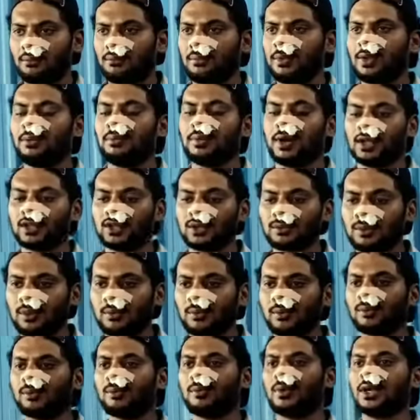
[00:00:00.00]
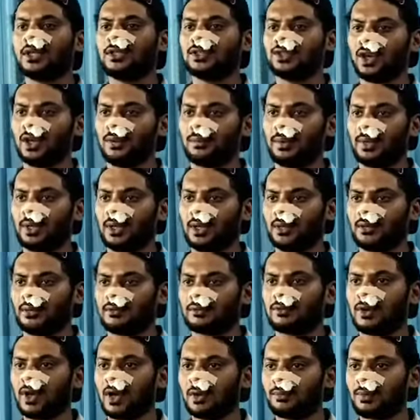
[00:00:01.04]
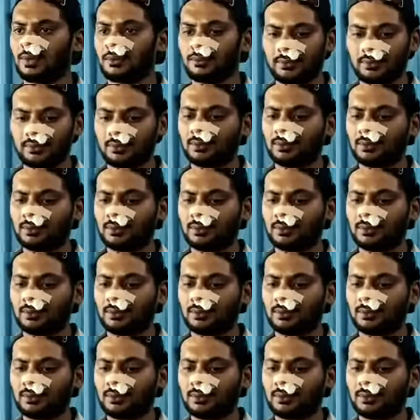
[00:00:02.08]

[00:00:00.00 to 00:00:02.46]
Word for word: मेरी बहादुरपुर पे मोबाइल शॉप है वहाँ पे